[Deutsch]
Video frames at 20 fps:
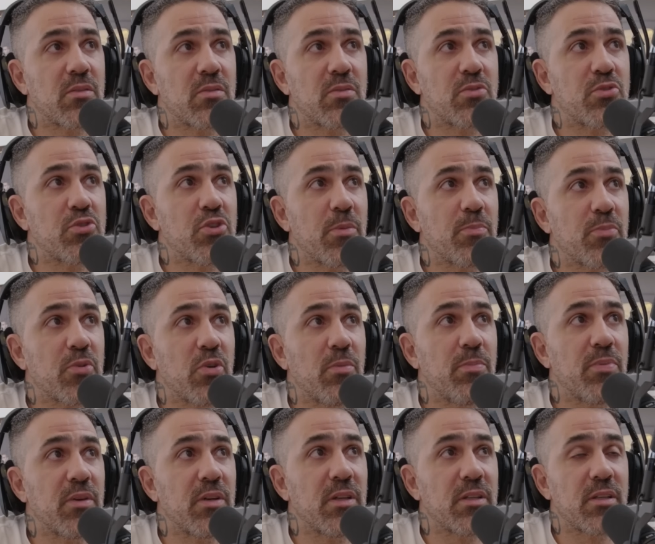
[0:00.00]

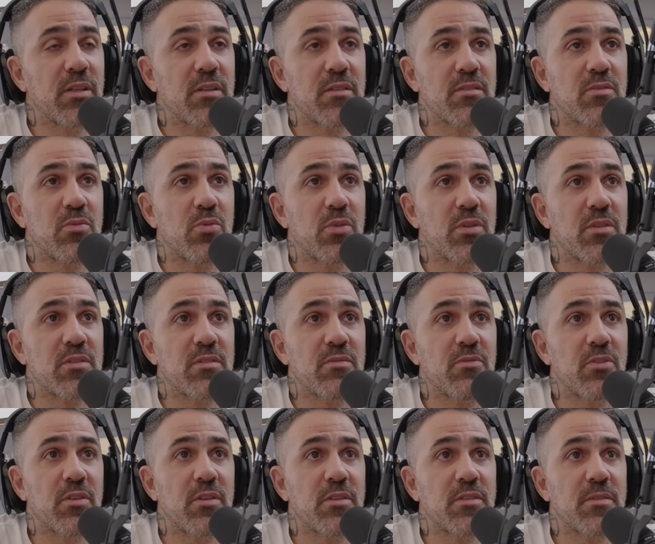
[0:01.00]
Chöp-Truppe, Alter, des Todes,
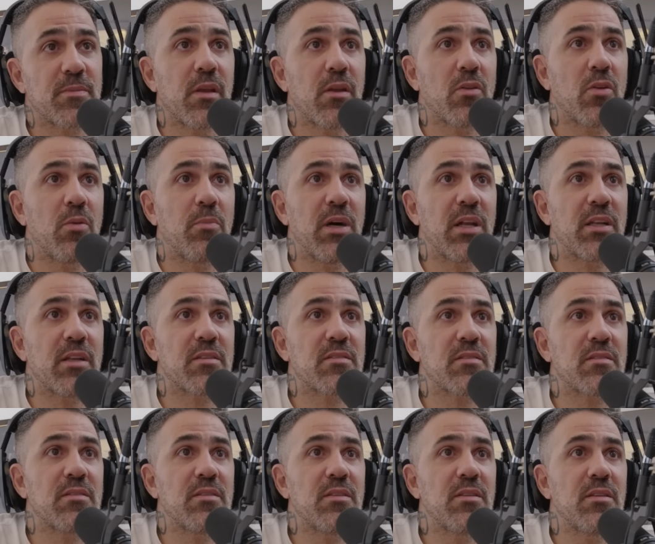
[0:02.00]
wirklich. Normal,
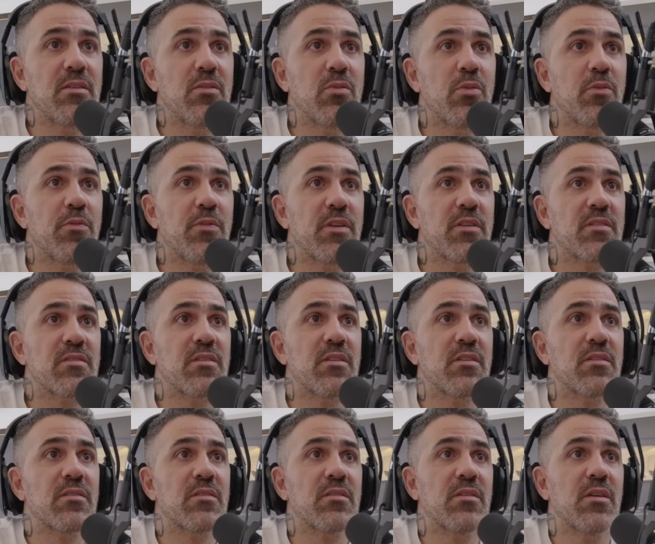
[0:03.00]
dass die höflich
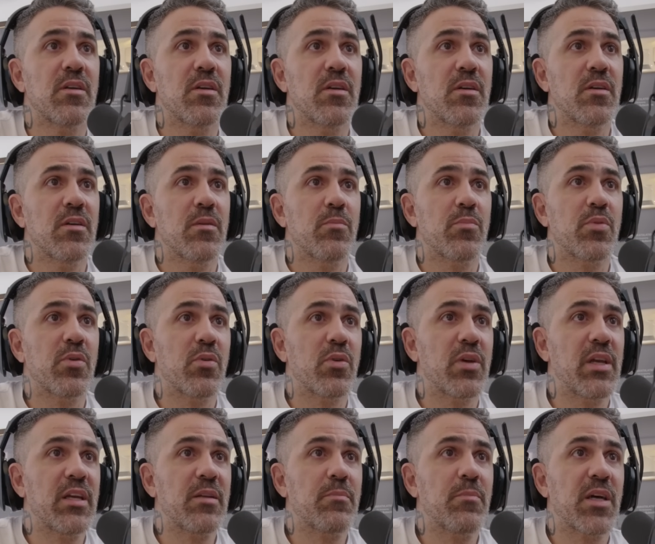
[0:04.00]
sind. Bro,
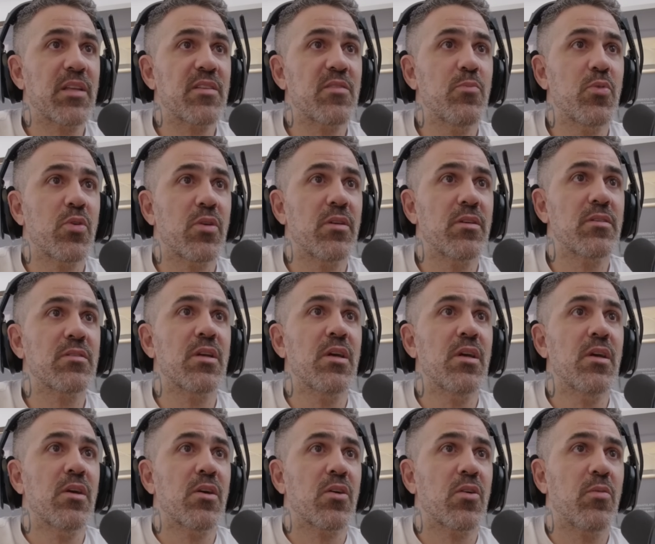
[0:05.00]
Geld macht's möglich.
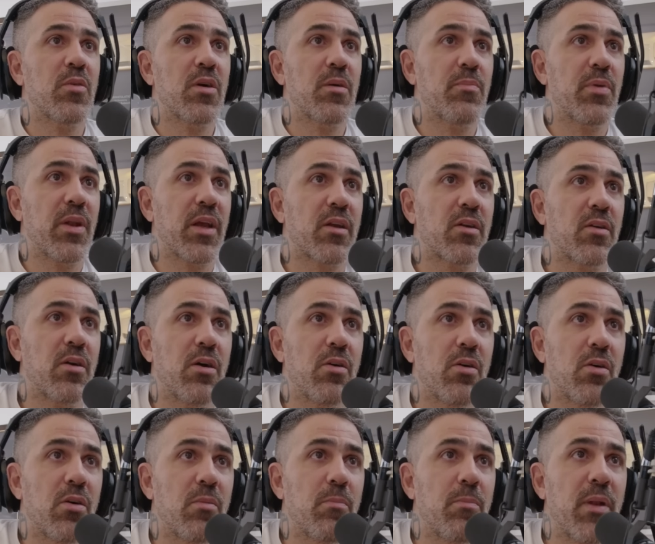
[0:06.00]
Guck mal, Black,
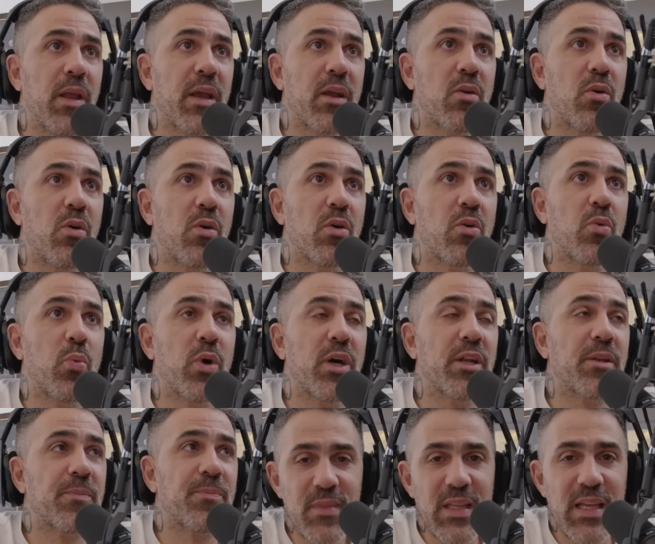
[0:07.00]
Haw Black Hawk
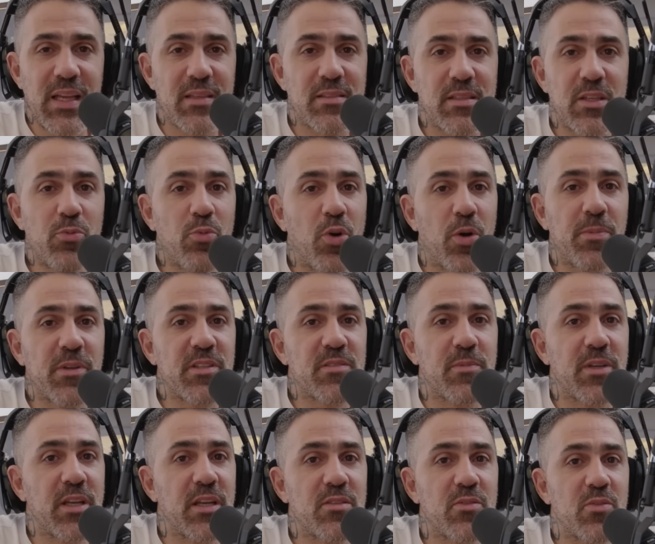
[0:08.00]
One. Das hat überhaupt nichts
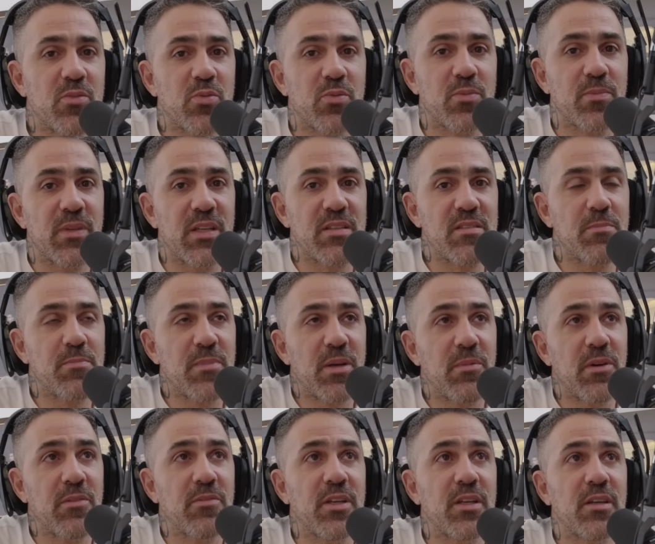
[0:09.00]
mit Geld zu tun. Da sieht man
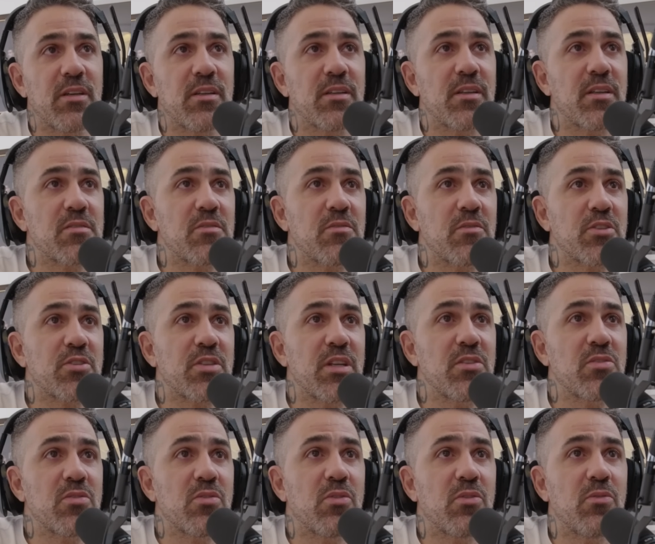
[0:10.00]
mal wieder, dass du
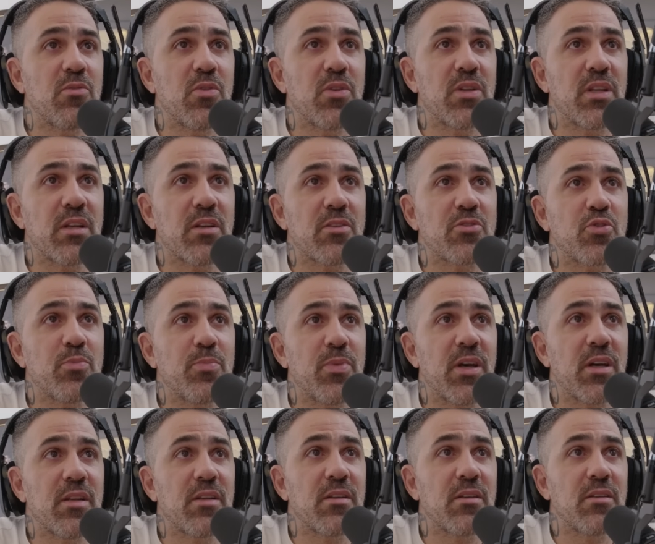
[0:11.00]
wahrscheinlich irgendwo in deiner
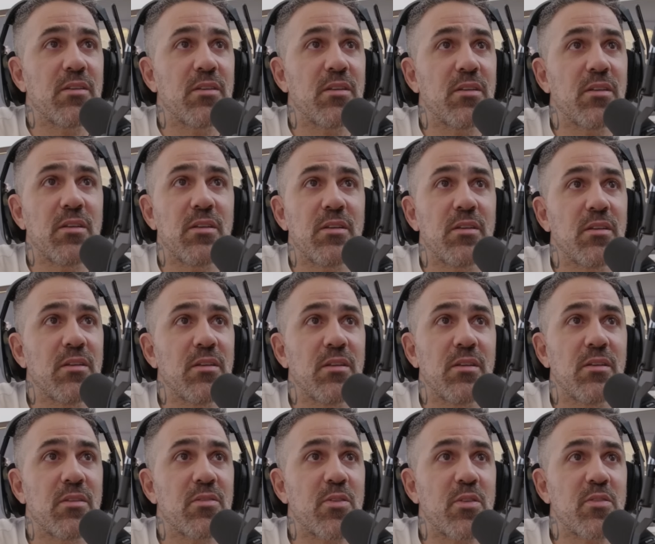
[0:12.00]
Schublade äh, in,
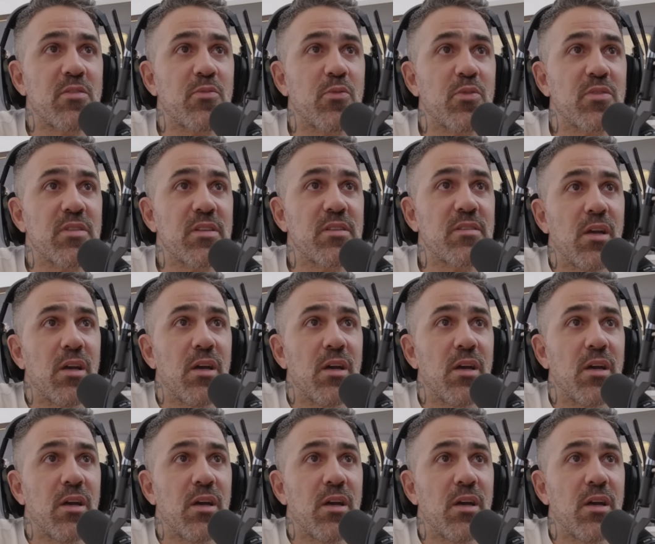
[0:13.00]
in sonst wo sitzt.